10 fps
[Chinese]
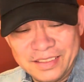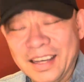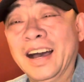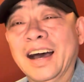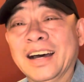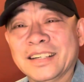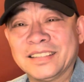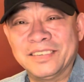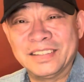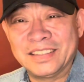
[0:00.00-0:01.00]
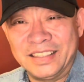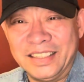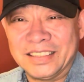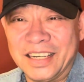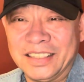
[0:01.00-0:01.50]
他们可
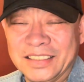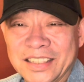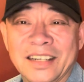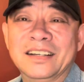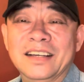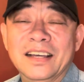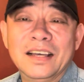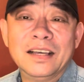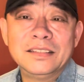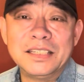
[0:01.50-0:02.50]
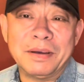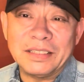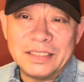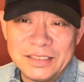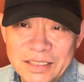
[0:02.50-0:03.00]
以唱一唱。起码
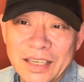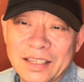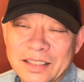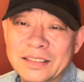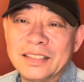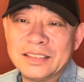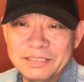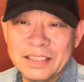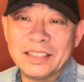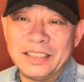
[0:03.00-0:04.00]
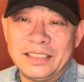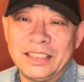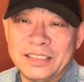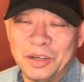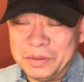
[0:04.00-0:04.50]
在今天，在新伟哥的这
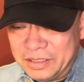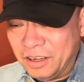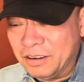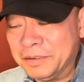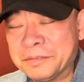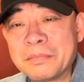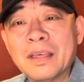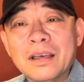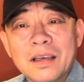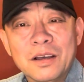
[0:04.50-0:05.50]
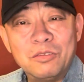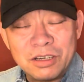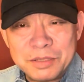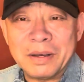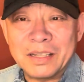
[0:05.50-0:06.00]
个小频道里面，
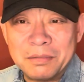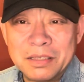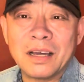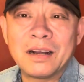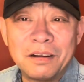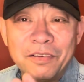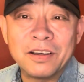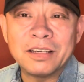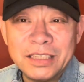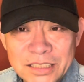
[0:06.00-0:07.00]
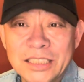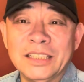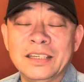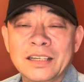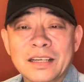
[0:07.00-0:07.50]
我是把他们三个人放在一
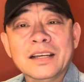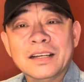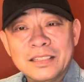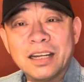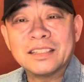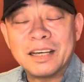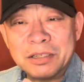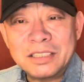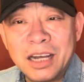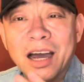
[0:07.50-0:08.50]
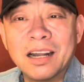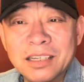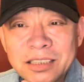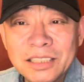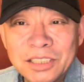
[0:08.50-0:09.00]
起，让他们唱了
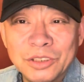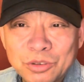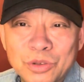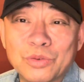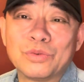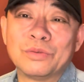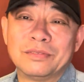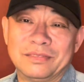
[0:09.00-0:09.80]
这一出《